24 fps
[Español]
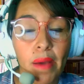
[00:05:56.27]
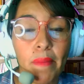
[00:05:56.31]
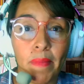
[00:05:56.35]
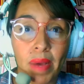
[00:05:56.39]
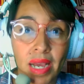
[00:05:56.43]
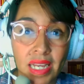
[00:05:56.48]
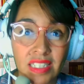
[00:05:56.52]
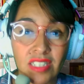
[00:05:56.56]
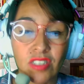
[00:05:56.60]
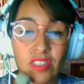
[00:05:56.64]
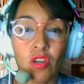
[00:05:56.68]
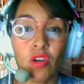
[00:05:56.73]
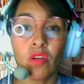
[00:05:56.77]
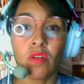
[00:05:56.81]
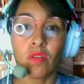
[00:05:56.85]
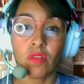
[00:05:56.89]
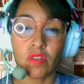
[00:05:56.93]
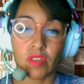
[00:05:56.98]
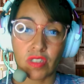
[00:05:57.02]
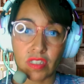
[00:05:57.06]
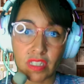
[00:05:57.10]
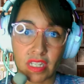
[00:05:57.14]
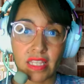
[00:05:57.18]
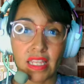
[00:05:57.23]
más
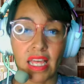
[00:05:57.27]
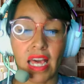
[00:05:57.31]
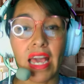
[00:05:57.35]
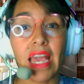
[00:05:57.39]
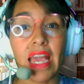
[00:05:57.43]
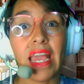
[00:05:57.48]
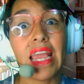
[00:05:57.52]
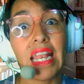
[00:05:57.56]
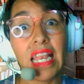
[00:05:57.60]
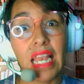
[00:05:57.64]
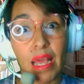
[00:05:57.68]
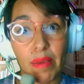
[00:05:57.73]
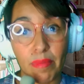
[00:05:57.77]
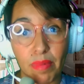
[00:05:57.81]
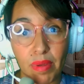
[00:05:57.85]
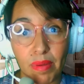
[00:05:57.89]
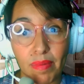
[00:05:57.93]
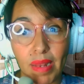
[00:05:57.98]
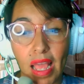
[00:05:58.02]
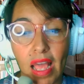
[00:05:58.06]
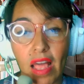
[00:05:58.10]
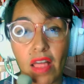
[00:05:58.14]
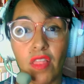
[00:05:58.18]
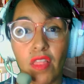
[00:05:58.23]
conocida en la
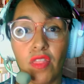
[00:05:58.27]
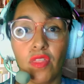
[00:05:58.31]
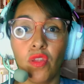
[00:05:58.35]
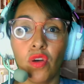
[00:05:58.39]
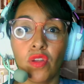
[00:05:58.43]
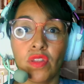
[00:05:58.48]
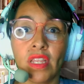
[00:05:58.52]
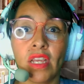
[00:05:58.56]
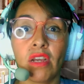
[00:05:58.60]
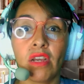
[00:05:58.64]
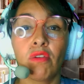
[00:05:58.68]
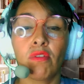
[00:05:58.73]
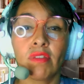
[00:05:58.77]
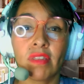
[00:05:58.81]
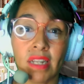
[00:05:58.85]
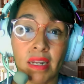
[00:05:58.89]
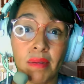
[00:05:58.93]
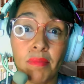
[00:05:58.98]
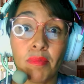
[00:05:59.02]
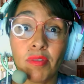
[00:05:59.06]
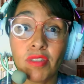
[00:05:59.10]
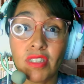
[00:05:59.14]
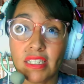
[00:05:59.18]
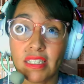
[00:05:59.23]
Biblia donde
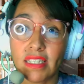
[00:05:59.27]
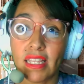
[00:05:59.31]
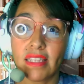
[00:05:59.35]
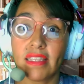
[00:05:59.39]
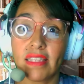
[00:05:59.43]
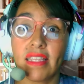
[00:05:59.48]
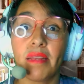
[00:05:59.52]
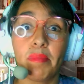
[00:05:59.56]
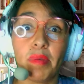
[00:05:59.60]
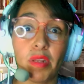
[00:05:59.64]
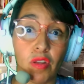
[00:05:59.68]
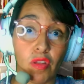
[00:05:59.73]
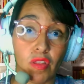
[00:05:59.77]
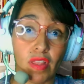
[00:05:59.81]
encontramos este término